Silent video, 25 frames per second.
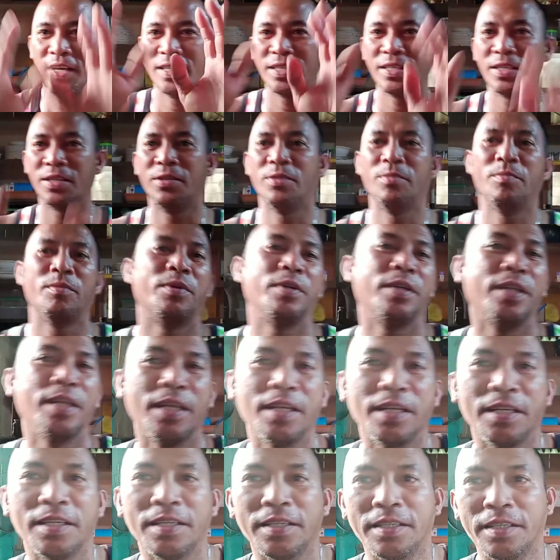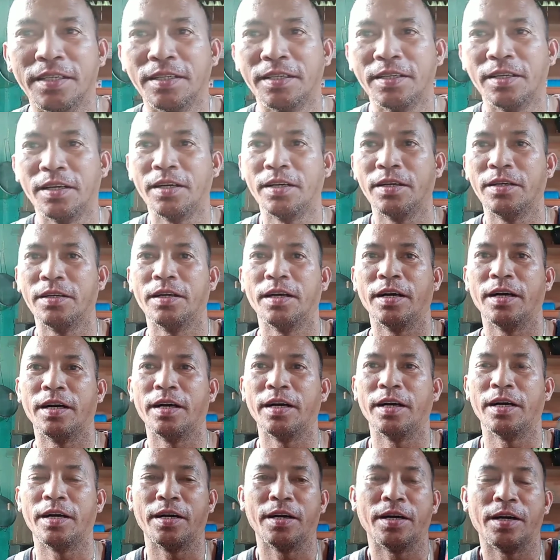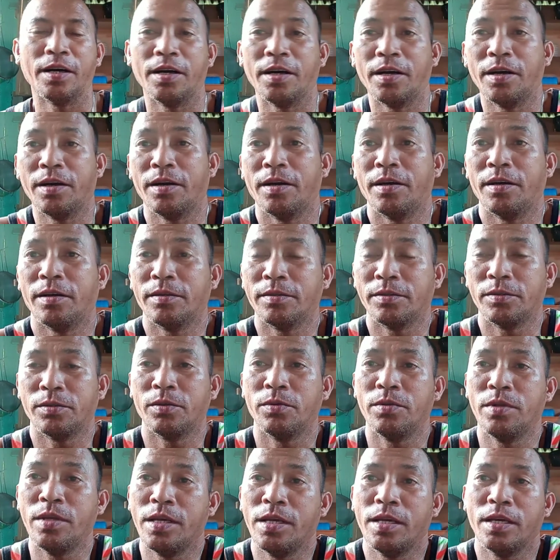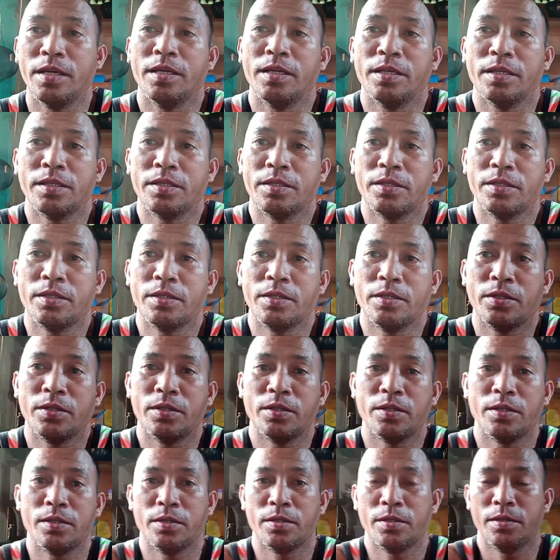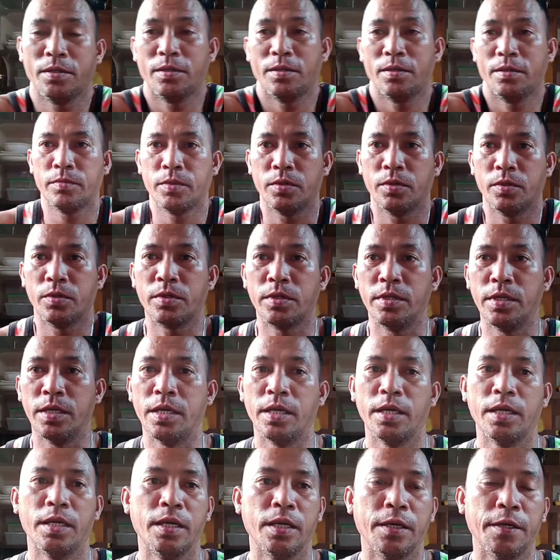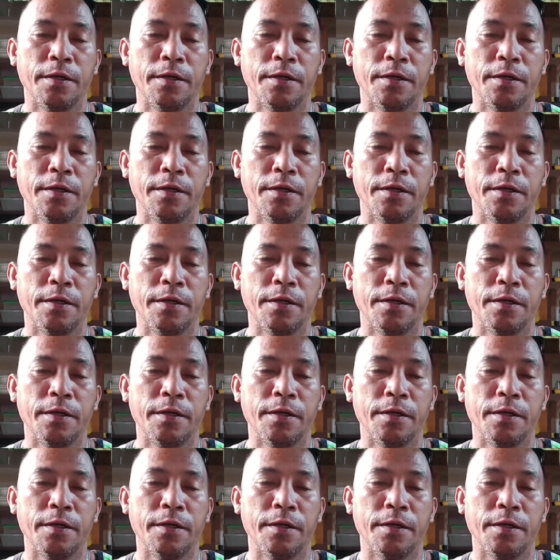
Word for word: guys, good morning. Uh, today is Tuesday.